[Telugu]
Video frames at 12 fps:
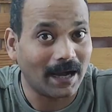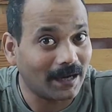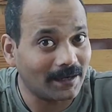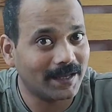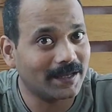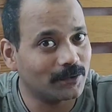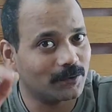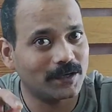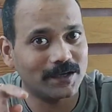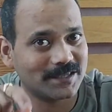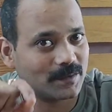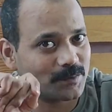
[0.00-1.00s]
అండ్ కింద ఉన్న
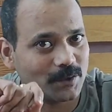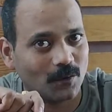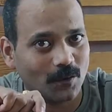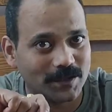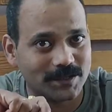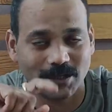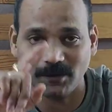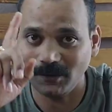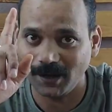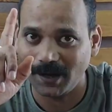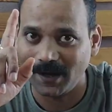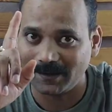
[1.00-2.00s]
డిస్క్రిప్షన్లో కూడా ఇస్తాను
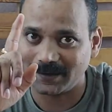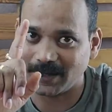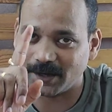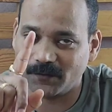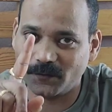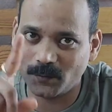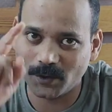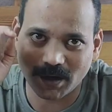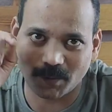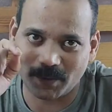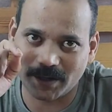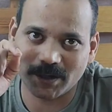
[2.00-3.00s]
దాని రివ్యూ మీరు
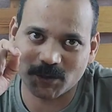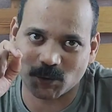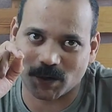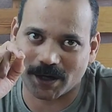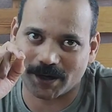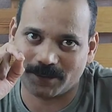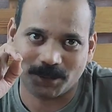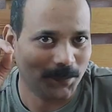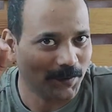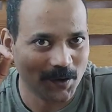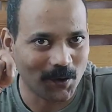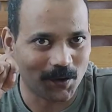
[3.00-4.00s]
కంప్లీట్గా చూడండి
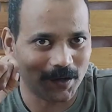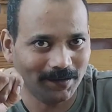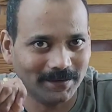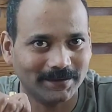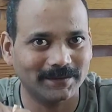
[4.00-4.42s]
ఓకే